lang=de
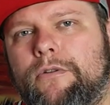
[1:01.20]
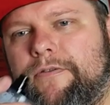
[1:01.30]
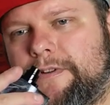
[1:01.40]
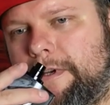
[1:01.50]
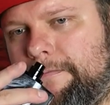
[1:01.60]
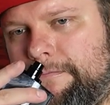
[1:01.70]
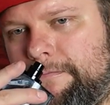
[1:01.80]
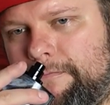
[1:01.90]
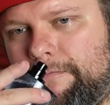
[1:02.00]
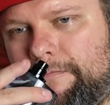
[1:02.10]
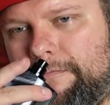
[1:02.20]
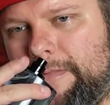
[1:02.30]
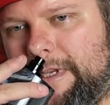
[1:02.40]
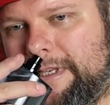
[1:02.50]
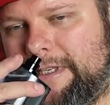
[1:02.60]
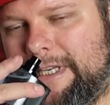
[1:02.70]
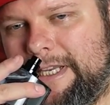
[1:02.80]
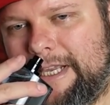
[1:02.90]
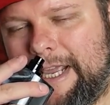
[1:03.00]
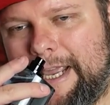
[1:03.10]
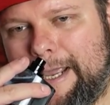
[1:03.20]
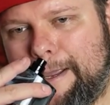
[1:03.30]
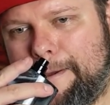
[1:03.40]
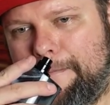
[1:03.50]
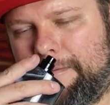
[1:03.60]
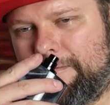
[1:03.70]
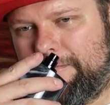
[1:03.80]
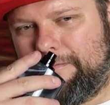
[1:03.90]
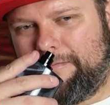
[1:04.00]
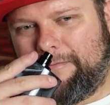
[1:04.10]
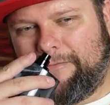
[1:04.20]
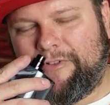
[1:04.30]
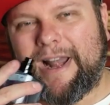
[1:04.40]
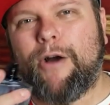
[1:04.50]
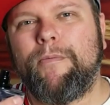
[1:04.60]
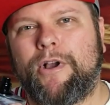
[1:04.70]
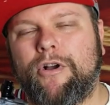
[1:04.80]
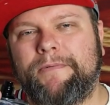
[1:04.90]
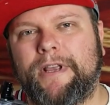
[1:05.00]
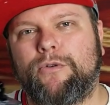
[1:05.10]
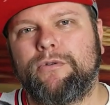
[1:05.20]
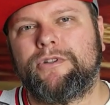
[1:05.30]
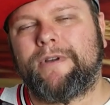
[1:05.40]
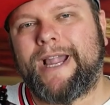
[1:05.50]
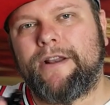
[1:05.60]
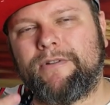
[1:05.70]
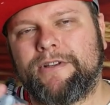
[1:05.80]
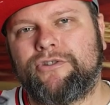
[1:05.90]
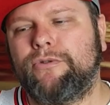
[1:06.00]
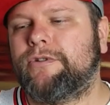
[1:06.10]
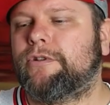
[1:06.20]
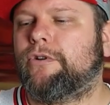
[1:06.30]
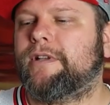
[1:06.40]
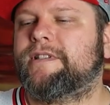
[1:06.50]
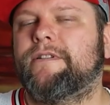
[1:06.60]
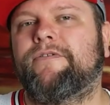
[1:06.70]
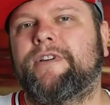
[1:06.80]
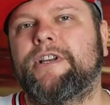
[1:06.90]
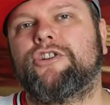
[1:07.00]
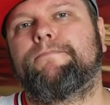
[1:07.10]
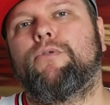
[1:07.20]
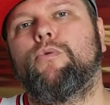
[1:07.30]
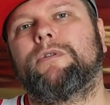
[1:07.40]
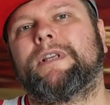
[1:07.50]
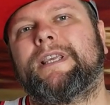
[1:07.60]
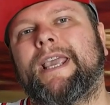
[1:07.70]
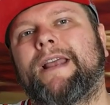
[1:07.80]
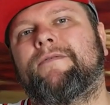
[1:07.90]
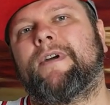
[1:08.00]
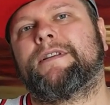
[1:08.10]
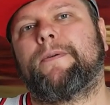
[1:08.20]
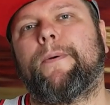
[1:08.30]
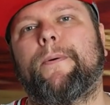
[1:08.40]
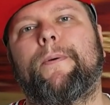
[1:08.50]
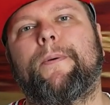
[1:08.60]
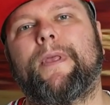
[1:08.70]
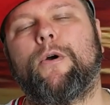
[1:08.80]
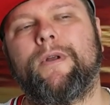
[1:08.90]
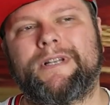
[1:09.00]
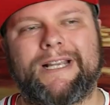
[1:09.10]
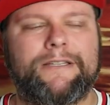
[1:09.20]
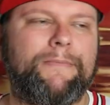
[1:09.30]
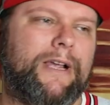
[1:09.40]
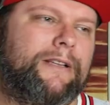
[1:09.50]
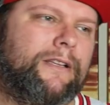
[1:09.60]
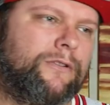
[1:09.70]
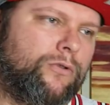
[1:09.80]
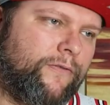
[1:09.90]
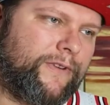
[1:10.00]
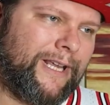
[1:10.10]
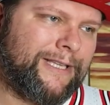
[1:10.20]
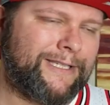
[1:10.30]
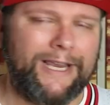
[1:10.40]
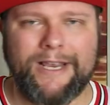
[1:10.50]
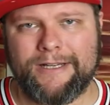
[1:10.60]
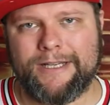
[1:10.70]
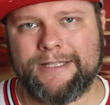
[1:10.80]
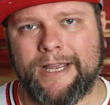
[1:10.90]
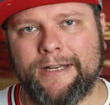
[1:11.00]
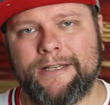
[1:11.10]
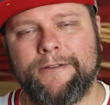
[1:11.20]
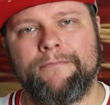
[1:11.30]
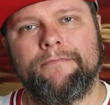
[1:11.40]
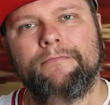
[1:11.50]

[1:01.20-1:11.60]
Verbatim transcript: Duft. Die ähm, Pflaume kommt hier gut zur Geltung, ist süß, trotzdem frisch, pudrig etwas und das macht den Duft sehr interessant.